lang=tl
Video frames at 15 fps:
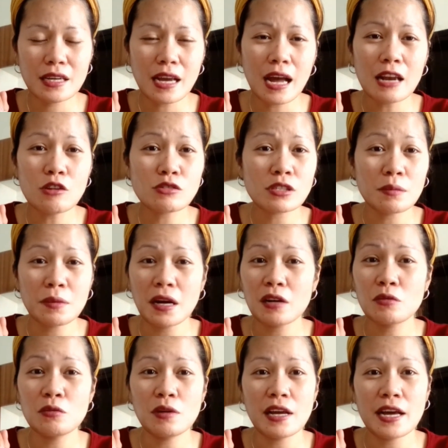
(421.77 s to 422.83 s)
ihalo sa
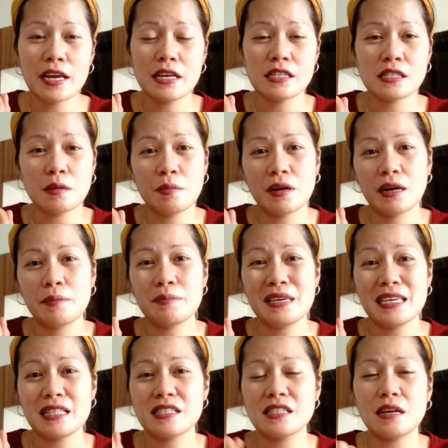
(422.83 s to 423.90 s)
mga gulay, sa mga
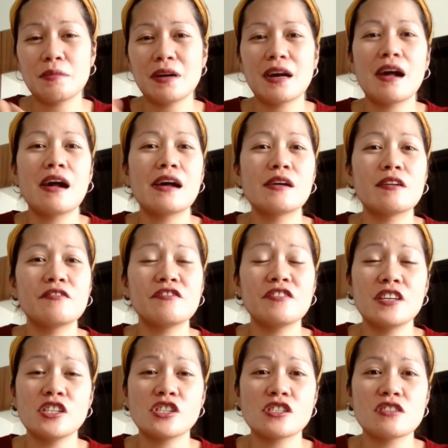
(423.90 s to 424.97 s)
meat, sa mga
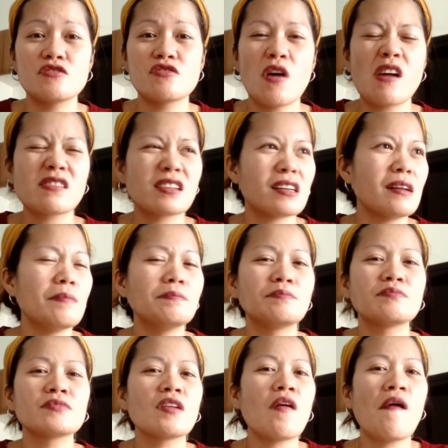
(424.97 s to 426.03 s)
fish, yun. Ang
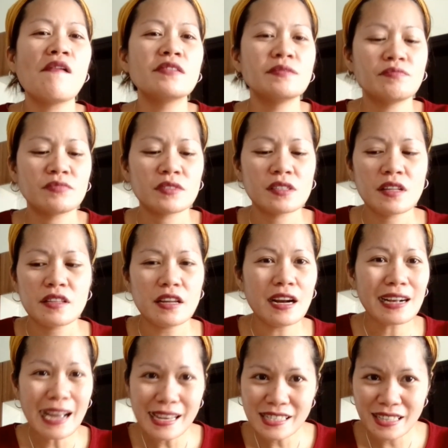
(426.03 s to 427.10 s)
sarap.
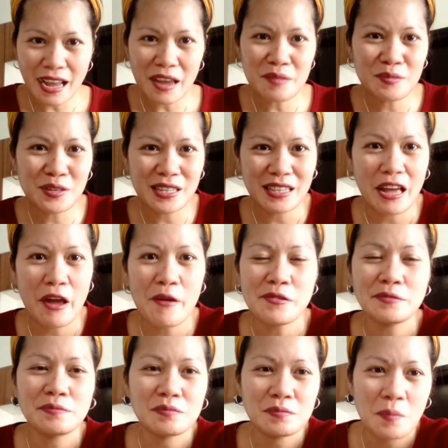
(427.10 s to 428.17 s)
Tara guys, kain muna
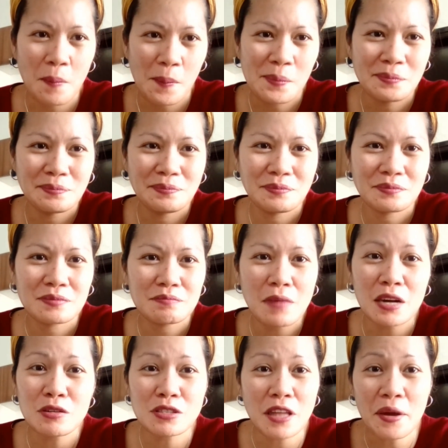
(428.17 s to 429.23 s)
tayo.
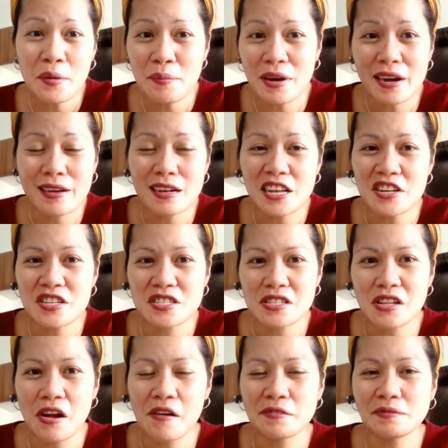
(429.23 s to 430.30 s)
Bago tayo
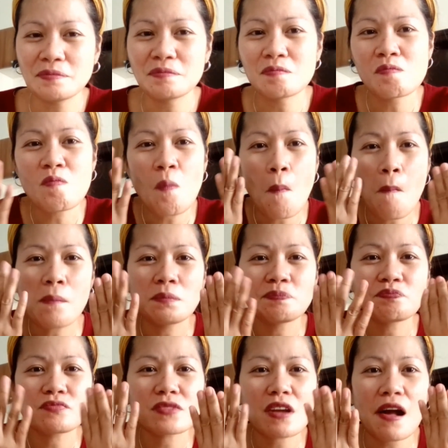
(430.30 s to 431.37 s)
maglinis ng
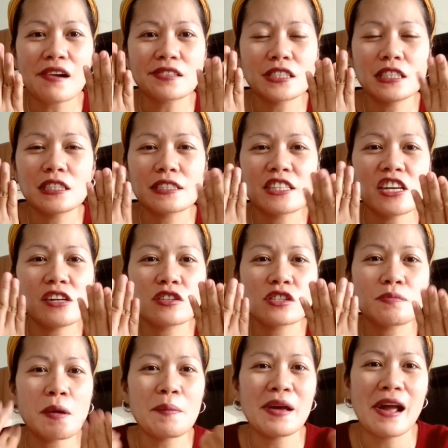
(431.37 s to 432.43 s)
aking
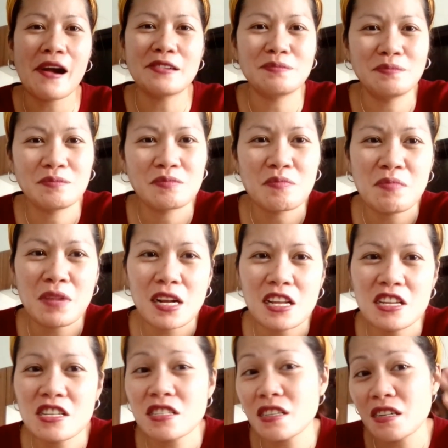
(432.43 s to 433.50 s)
nails mamaya.
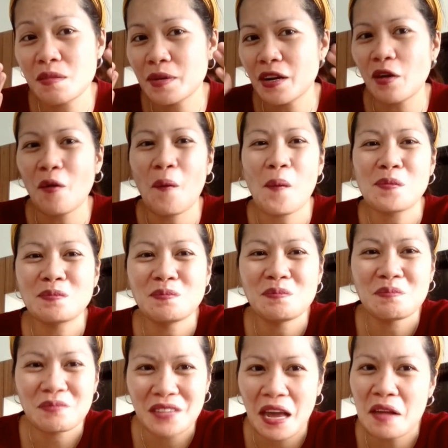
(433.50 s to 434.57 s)
Maglinis na naman ako.
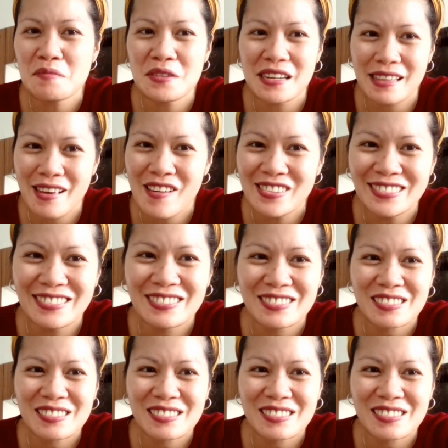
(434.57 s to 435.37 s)
Kain muna tayo.